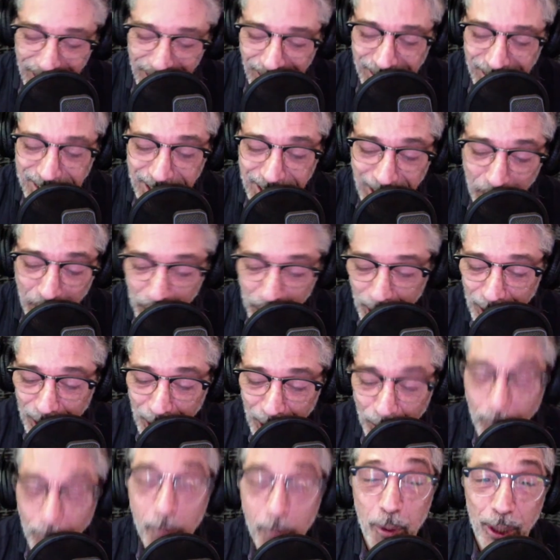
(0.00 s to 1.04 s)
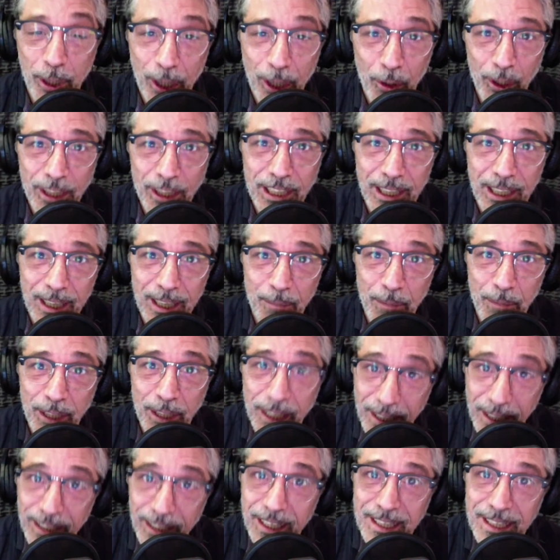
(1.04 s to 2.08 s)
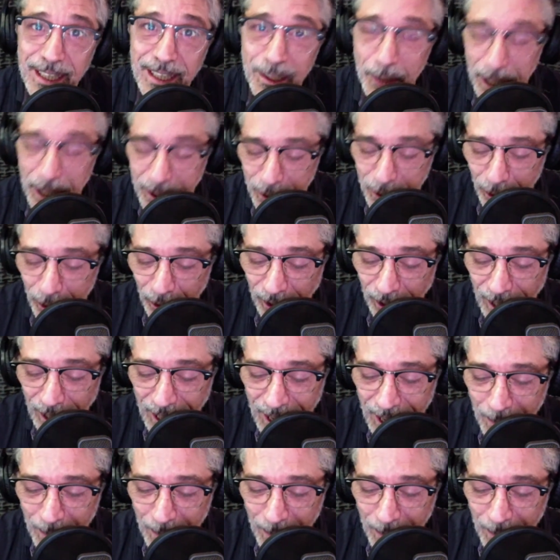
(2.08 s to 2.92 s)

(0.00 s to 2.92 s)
Así que a ustedes como protagonistas también en esta celebración,